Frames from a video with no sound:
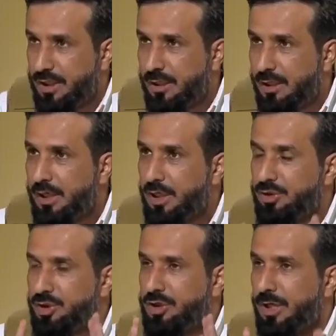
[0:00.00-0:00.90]

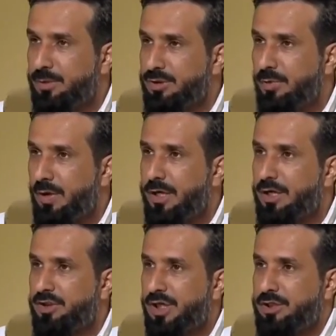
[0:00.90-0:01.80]
الطريقة الاتصال
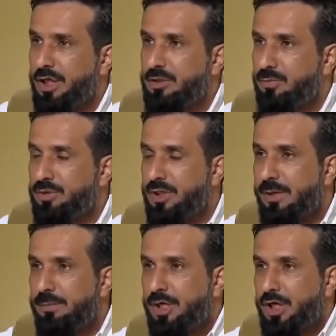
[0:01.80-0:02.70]
بالطوارئ تهدئة
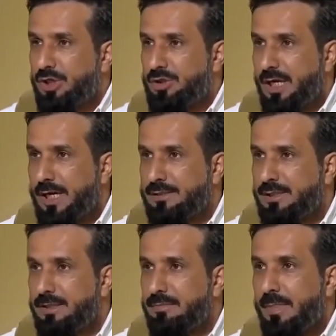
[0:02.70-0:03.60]
المصاب
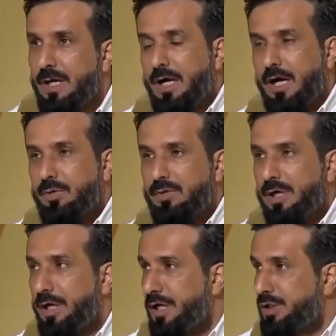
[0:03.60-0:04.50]
إجلاسه
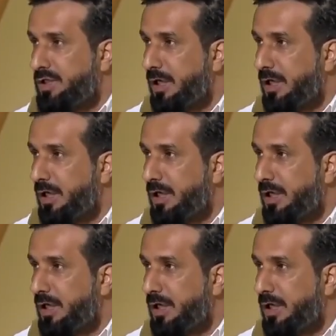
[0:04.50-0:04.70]
أو أن